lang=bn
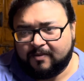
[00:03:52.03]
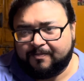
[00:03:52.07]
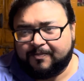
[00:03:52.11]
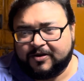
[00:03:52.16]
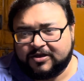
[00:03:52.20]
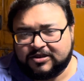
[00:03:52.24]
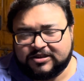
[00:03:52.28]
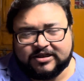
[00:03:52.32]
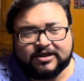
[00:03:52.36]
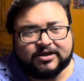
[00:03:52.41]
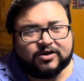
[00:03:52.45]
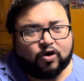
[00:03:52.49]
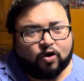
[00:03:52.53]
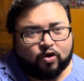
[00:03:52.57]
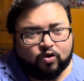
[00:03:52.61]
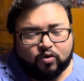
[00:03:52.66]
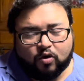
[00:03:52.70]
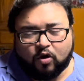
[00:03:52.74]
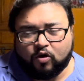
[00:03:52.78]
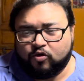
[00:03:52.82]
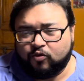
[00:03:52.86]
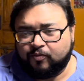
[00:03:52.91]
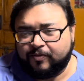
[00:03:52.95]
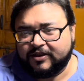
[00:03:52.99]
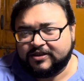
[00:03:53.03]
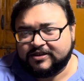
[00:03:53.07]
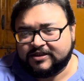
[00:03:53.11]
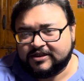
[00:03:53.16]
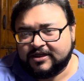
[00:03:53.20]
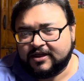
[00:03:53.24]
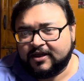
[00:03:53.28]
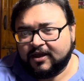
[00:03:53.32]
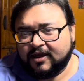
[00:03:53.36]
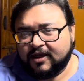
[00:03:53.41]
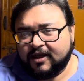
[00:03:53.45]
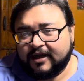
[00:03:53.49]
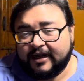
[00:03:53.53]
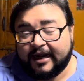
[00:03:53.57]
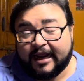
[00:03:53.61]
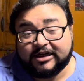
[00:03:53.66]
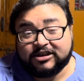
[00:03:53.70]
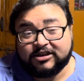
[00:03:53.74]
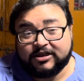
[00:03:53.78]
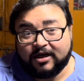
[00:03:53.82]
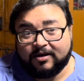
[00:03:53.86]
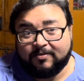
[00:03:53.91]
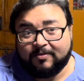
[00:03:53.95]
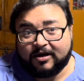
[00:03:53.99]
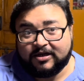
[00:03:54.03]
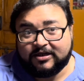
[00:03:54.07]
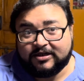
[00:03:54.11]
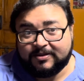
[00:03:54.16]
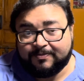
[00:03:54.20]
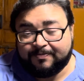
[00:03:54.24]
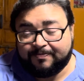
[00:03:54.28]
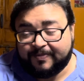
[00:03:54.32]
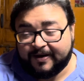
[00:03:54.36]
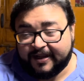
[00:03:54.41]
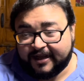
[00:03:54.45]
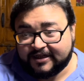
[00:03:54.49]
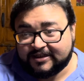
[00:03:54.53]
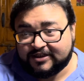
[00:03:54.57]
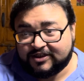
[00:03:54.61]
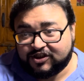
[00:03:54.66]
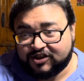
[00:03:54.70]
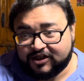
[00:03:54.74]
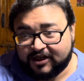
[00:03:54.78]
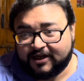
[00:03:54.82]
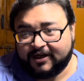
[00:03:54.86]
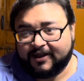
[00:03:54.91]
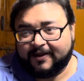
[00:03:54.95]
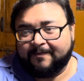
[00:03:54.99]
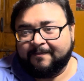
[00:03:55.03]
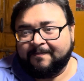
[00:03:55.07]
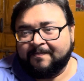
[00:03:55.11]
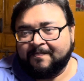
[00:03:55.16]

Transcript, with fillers: পার্সেন্ট অকুপেন্সি ন্যাশনাল মাল্টিপ্লেক্স চেনে